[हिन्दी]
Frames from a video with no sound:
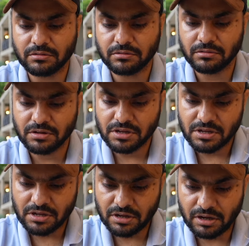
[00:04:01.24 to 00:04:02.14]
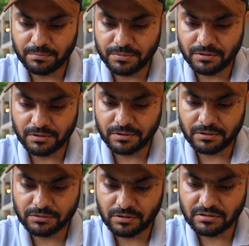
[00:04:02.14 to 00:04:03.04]
तो आप
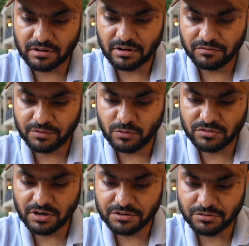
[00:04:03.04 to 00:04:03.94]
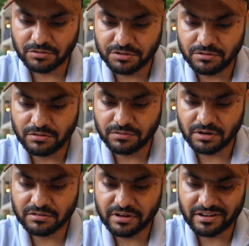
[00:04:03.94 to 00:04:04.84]
थोड़ा सा कन्फ्यूज हैं शुड यू गो
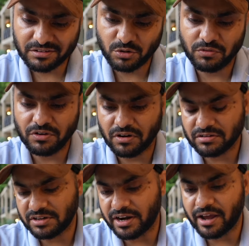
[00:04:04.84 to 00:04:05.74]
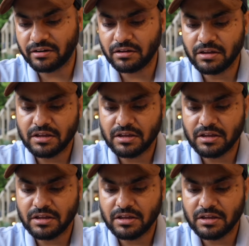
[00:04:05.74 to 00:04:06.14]
फॉर अस एस और अ सीडैन